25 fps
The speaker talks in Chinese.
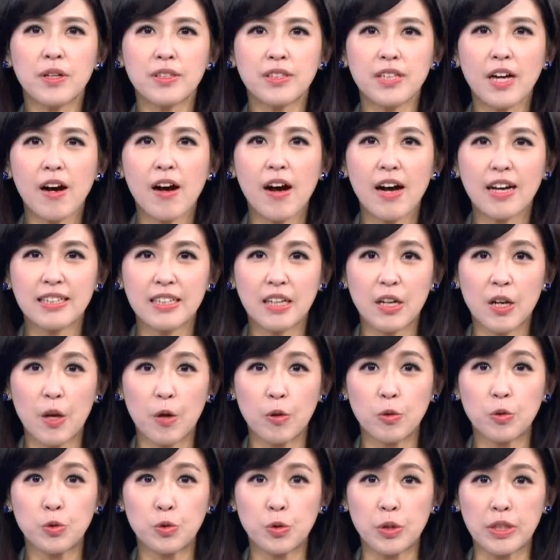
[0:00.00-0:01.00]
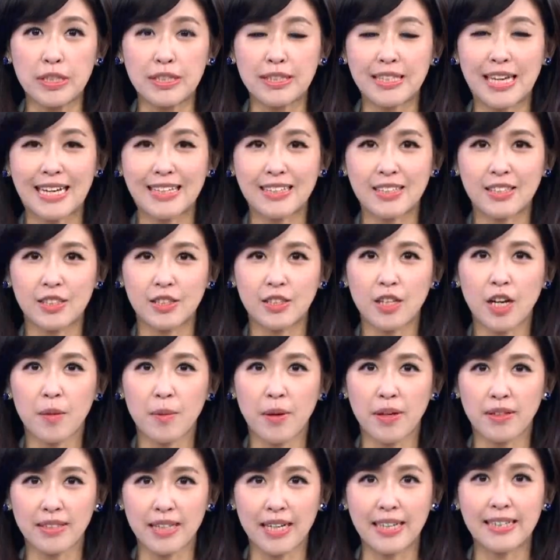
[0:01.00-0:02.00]
国超夯的流水虾吃到
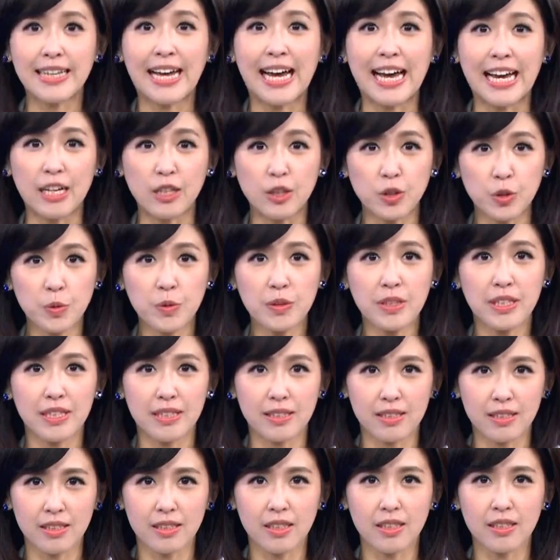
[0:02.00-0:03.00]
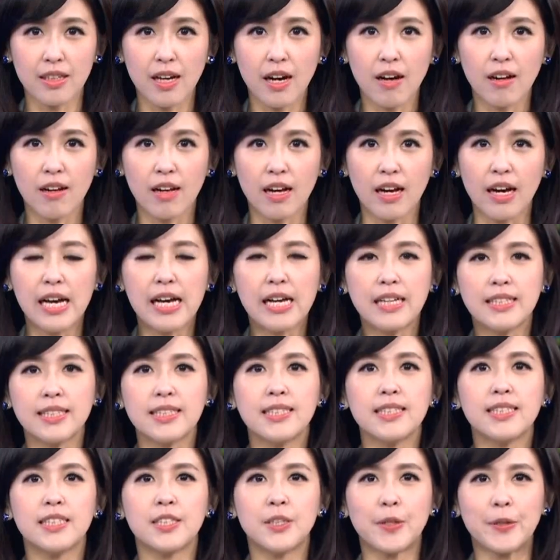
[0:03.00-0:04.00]
饱，现在台中也吃得到了。
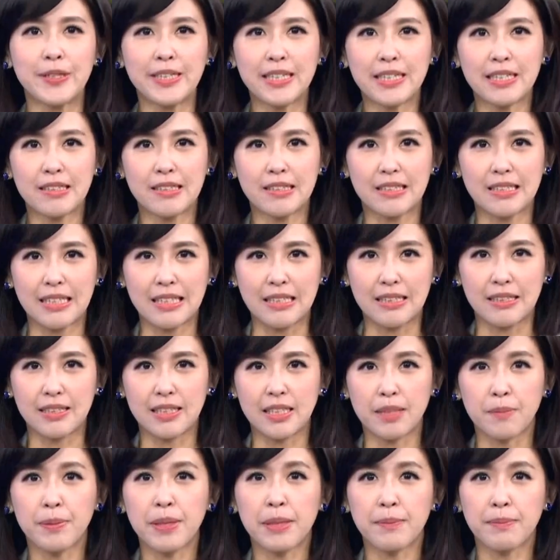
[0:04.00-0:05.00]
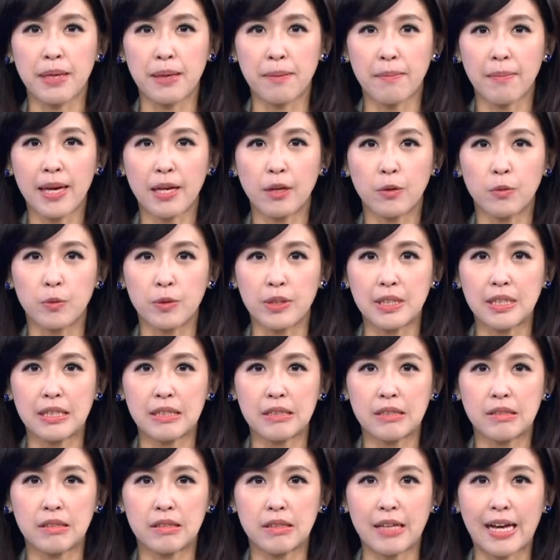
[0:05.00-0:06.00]
近期有业者引进媲美曼谷
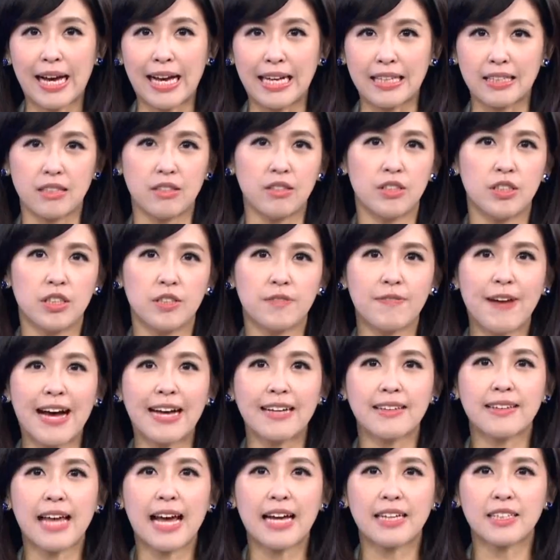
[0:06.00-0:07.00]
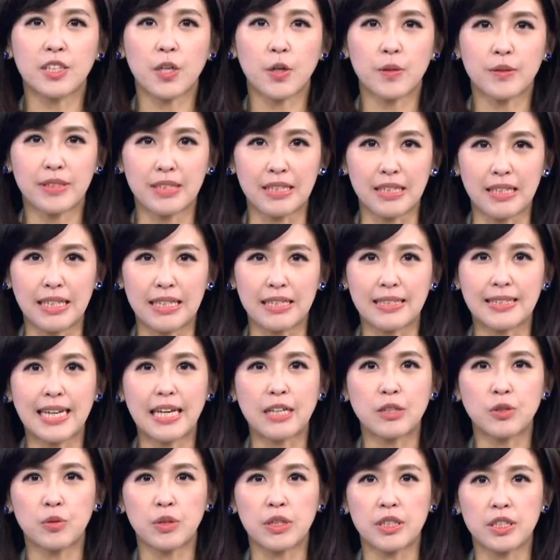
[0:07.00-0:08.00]
夜市的海鲜吃法，打造紧邻
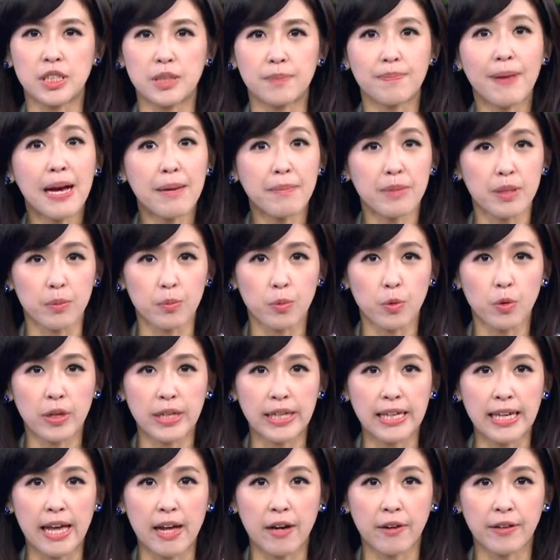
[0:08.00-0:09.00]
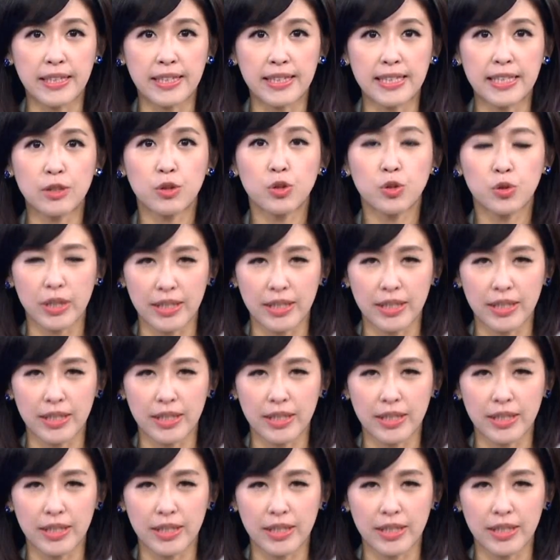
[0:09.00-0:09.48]
餐桌的十八米玻璃 LED